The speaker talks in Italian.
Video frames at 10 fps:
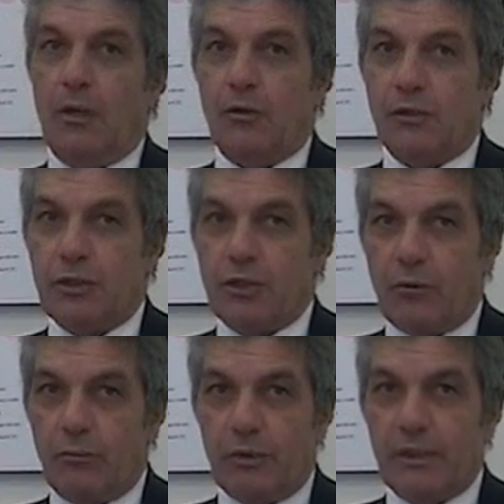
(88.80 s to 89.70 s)
così c'è
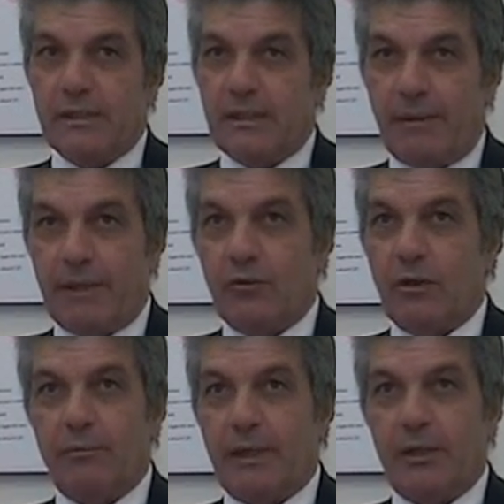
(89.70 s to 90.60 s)
un potenziamento
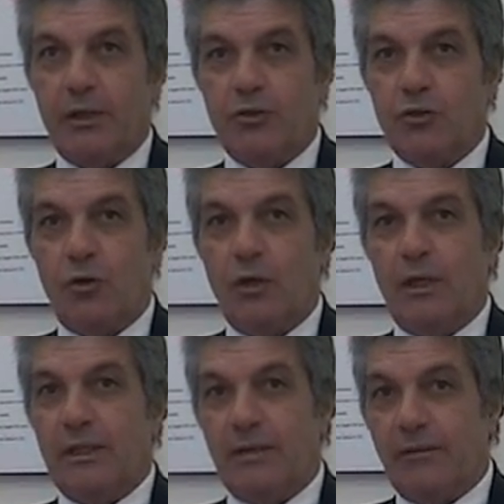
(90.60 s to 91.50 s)
del parcheggio
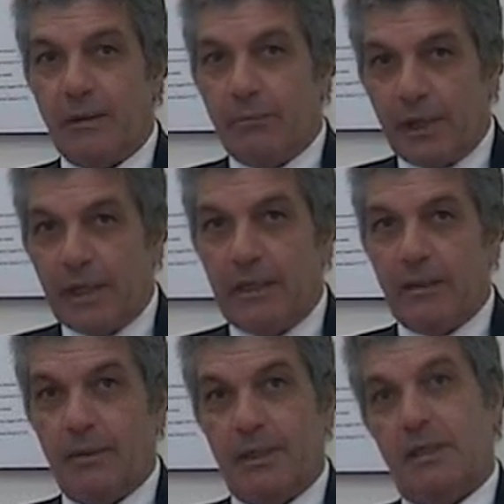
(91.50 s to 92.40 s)
di via
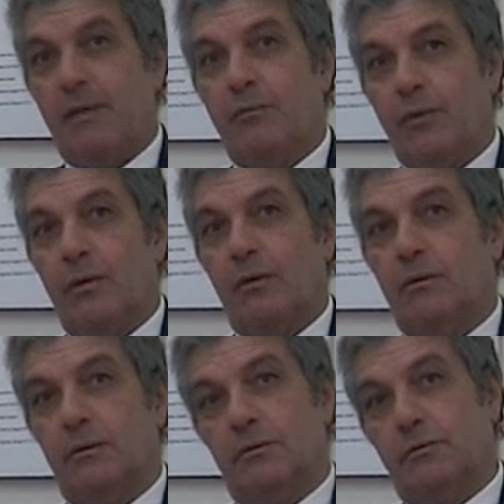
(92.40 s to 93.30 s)
Brin per
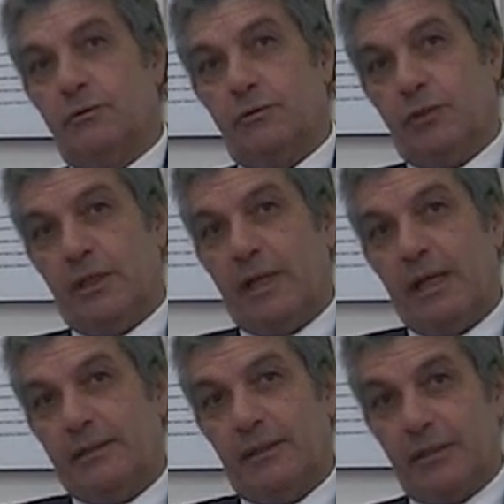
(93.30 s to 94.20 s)
esempio circa
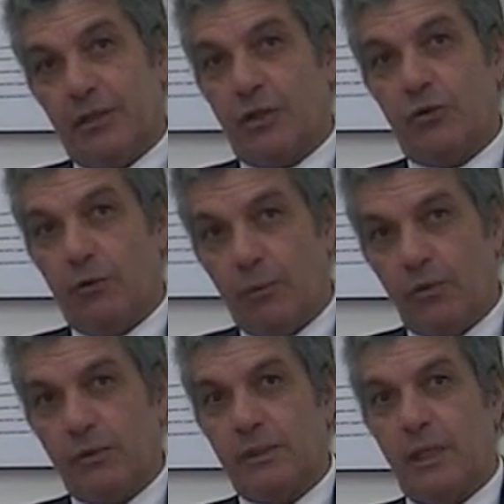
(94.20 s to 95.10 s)
altri 300
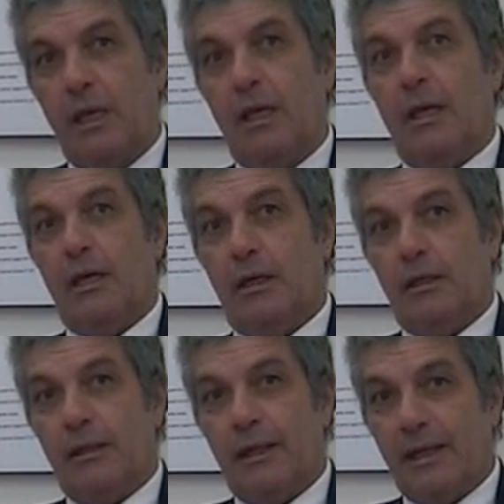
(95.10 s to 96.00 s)
posti, la
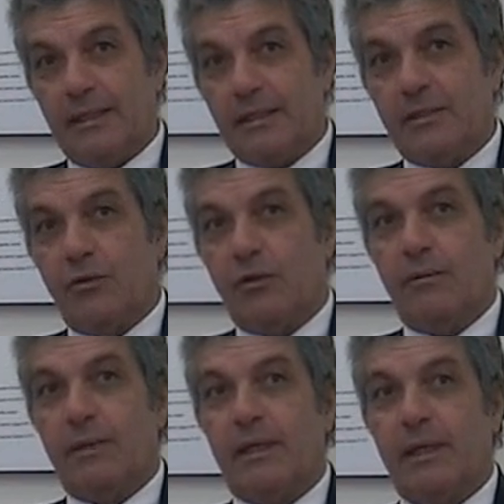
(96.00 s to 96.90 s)
eh, realizzazione
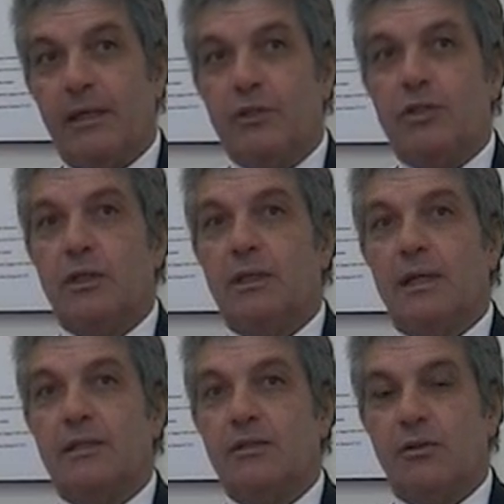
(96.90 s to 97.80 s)
di parcheggi
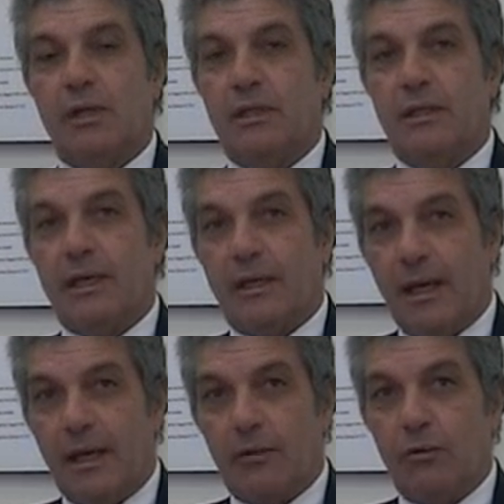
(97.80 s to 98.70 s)
nella zona di
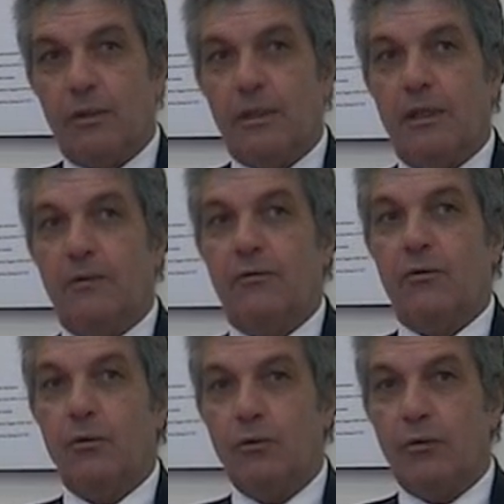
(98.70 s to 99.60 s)
Chiaiano e del
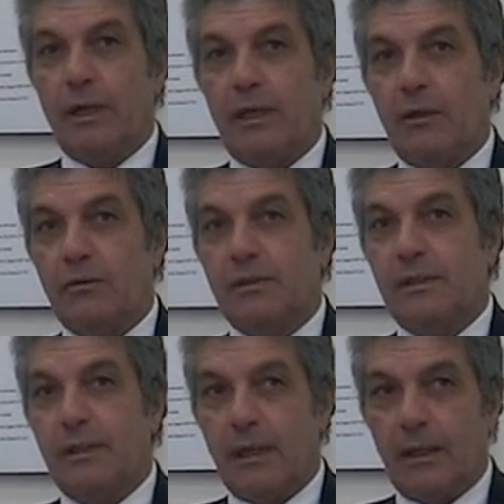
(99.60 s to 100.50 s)
Frullone che
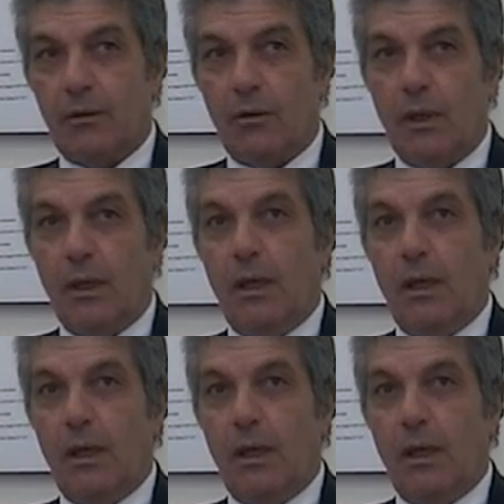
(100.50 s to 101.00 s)
consentiranno